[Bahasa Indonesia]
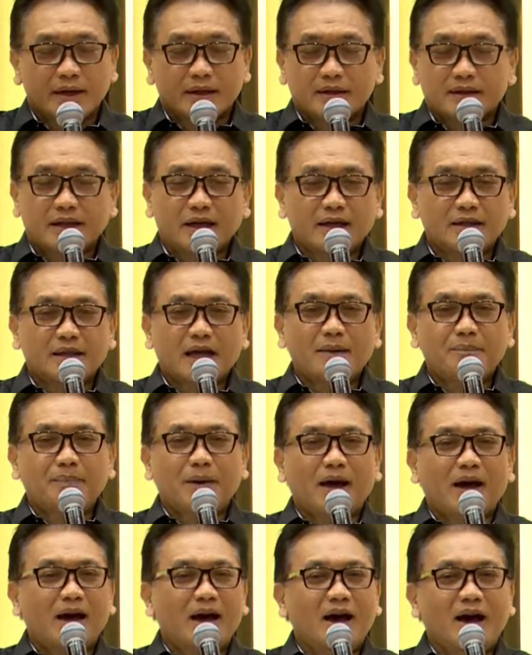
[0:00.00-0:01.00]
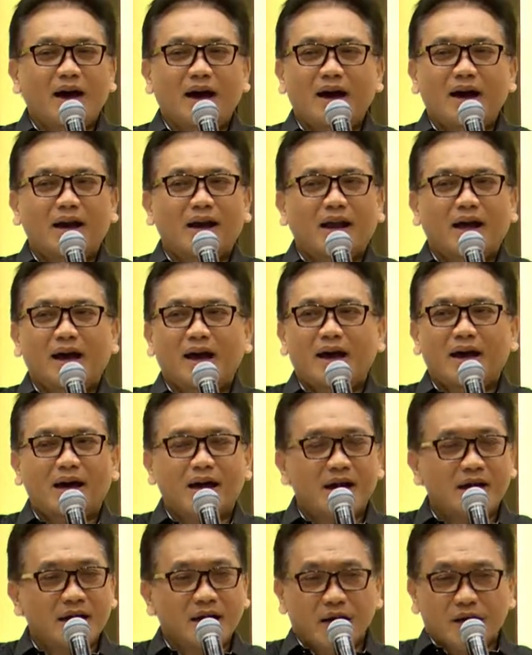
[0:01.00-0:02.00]
tetaplah Allah
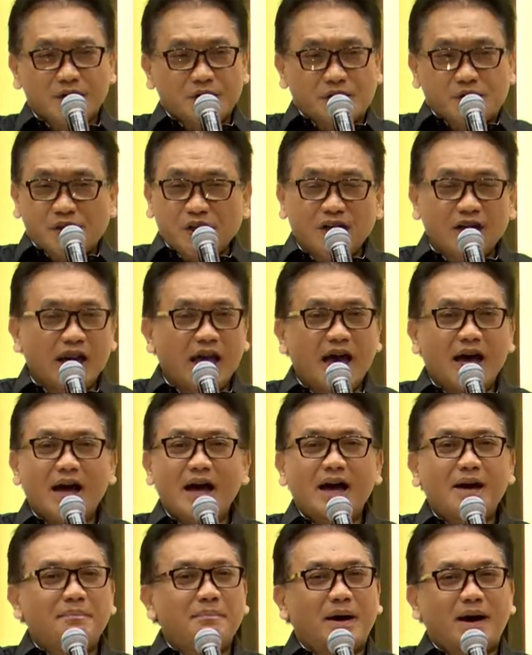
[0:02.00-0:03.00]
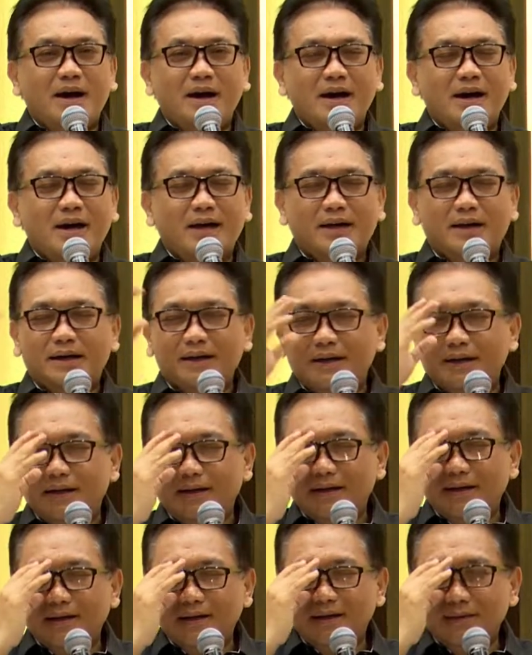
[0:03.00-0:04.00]
selama
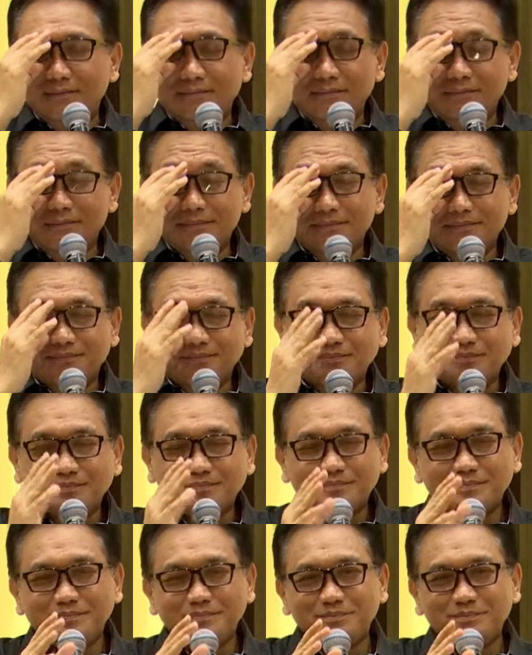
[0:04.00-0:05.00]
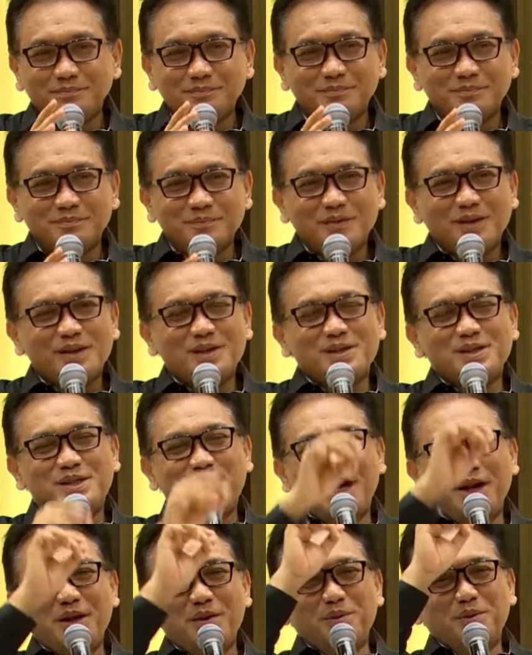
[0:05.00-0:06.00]
lamanya
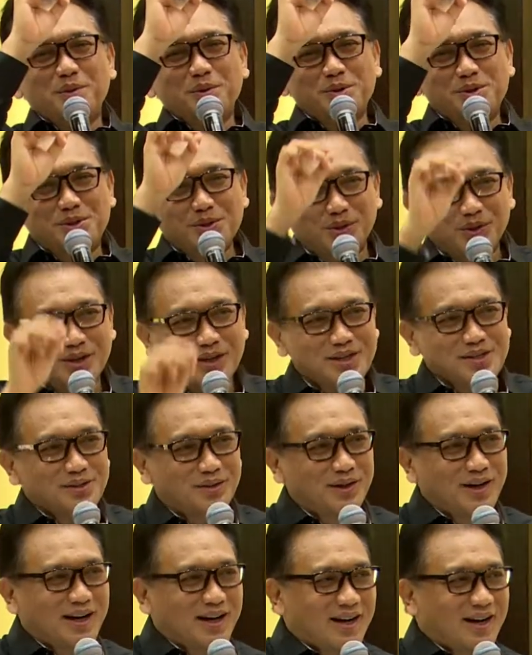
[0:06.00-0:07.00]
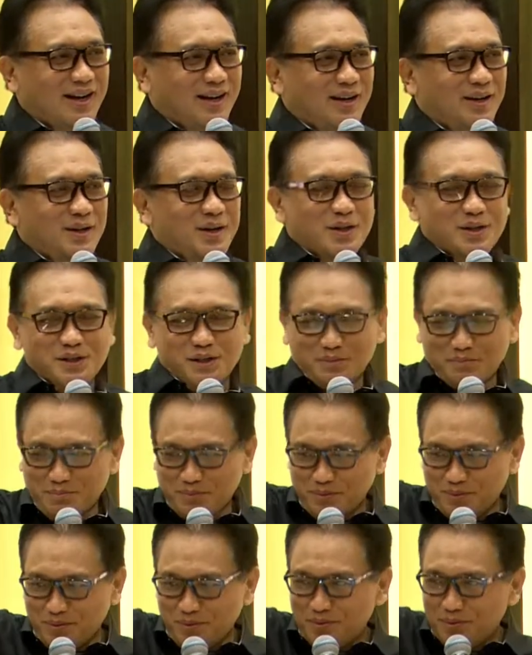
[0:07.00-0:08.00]
jadi ujungnya saudara
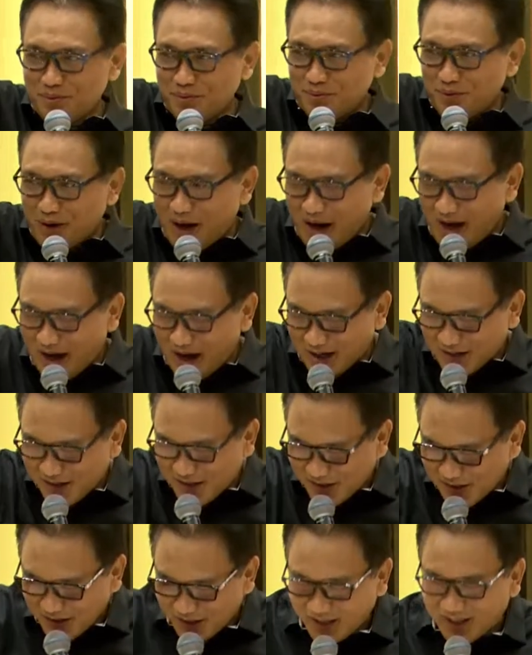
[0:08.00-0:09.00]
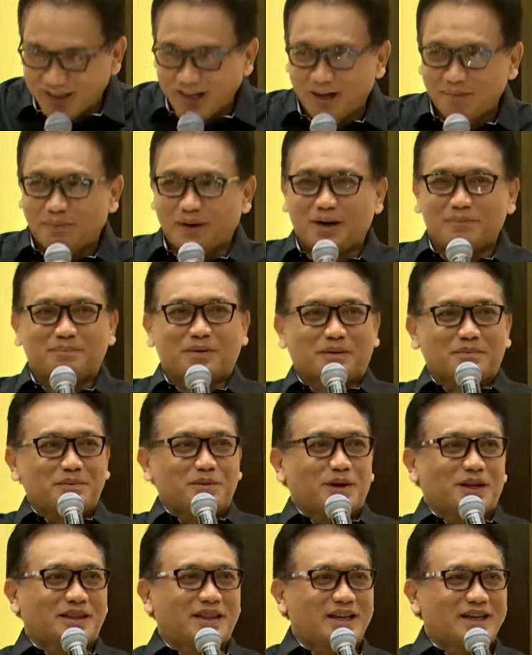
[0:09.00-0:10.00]
semua hasil daripada
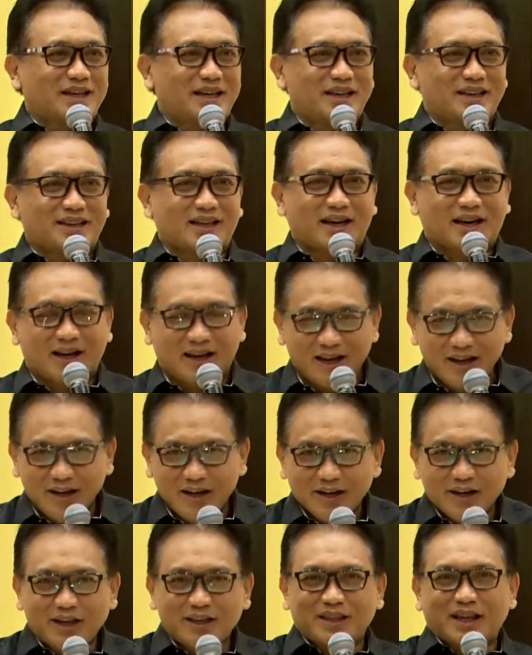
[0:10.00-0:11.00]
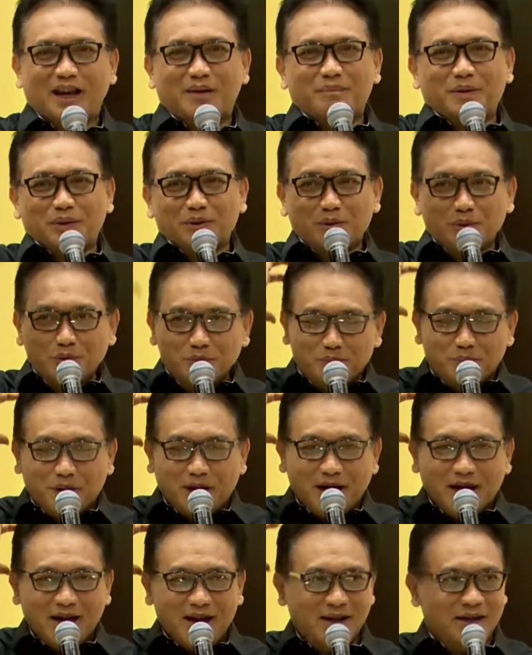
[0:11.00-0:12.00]
perbuatan kita kita dapat
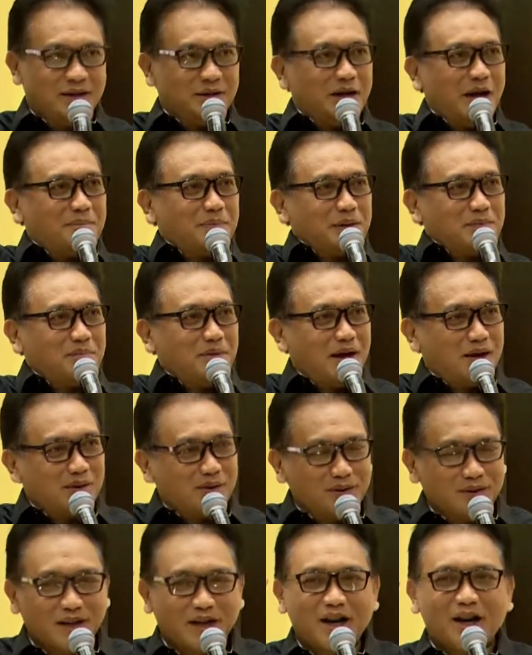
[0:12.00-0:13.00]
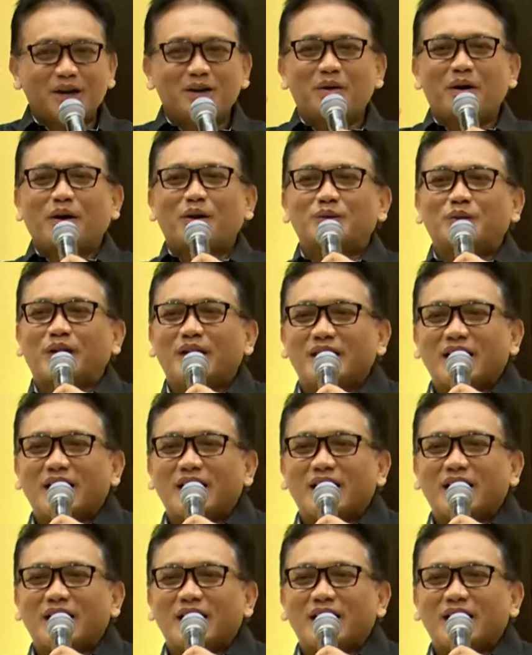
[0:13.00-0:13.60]
upah dapat mahkota dan mahkota kita